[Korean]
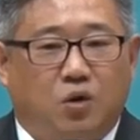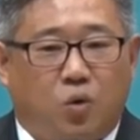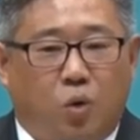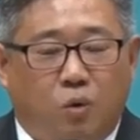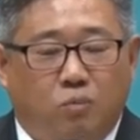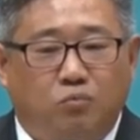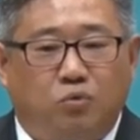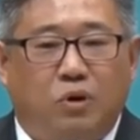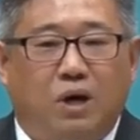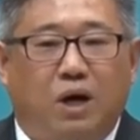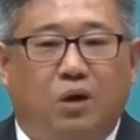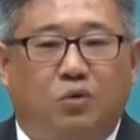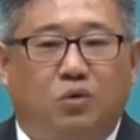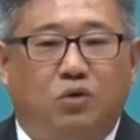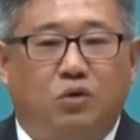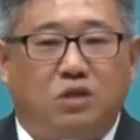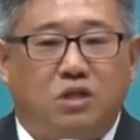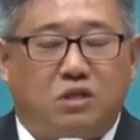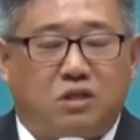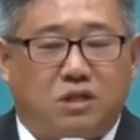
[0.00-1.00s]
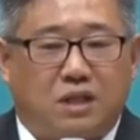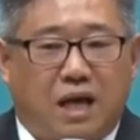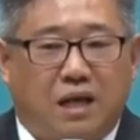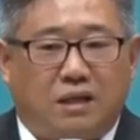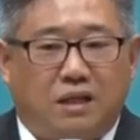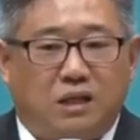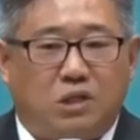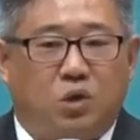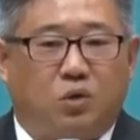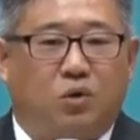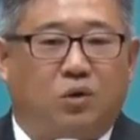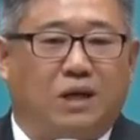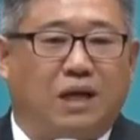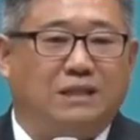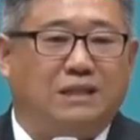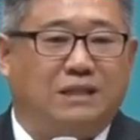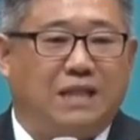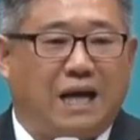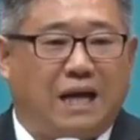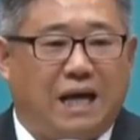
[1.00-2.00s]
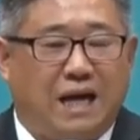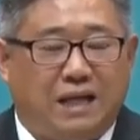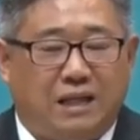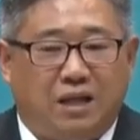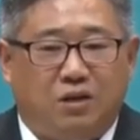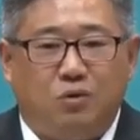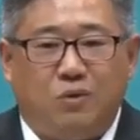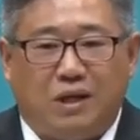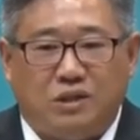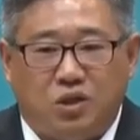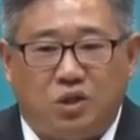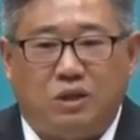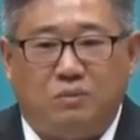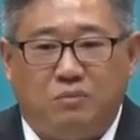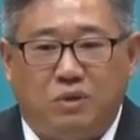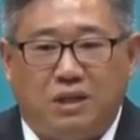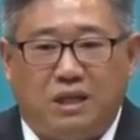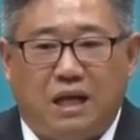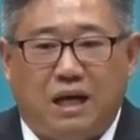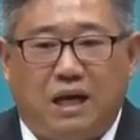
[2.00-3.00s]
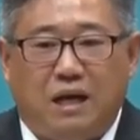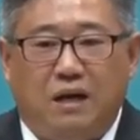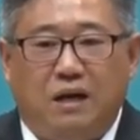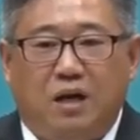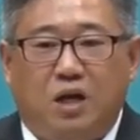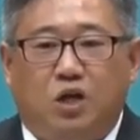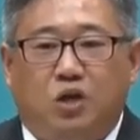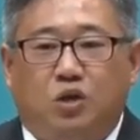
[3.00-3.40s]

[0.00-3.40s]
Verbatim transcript: 공부하고 단기 성교까지 나가야 되는 과정입니다.